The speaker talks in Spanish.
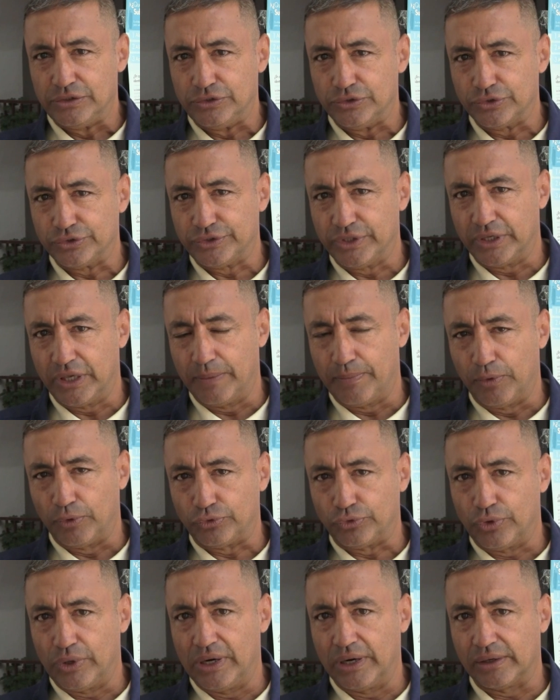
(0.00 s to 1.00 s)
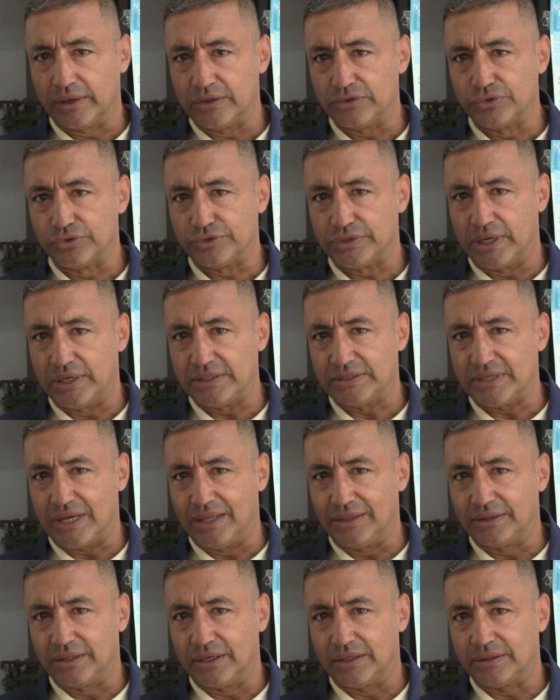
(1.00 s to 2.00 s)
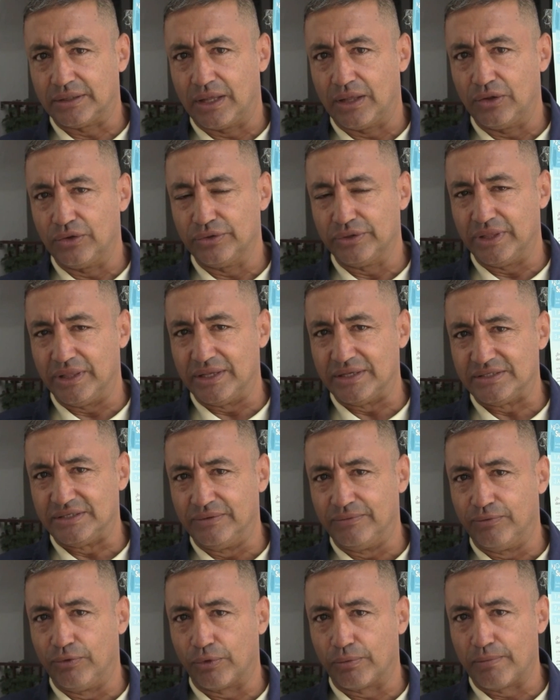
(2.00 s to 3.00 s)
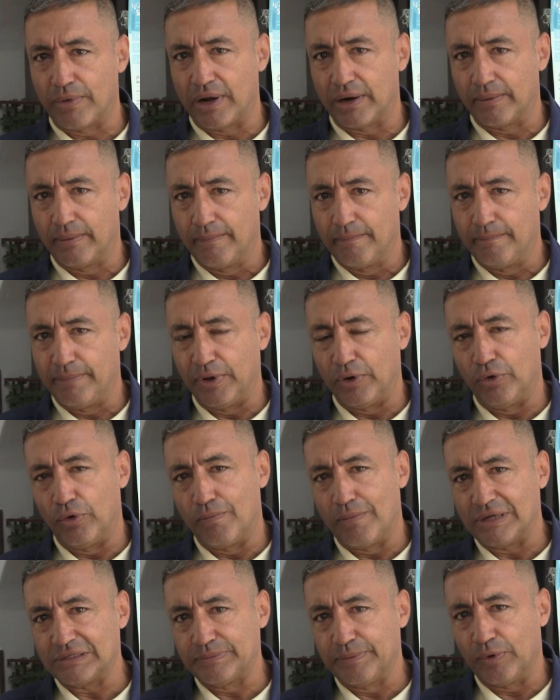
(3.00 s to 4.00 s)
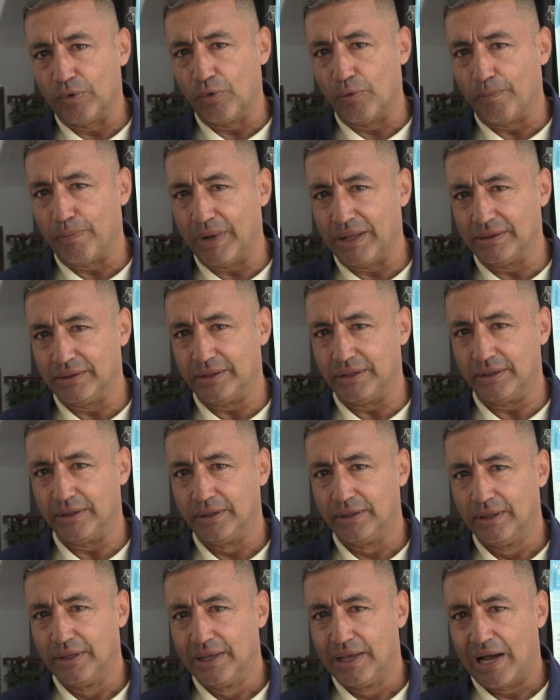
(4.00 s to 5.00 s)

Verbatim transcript: Yo sé que por todas las redes sociales han tratado de desinformar, pero lo más preocupante,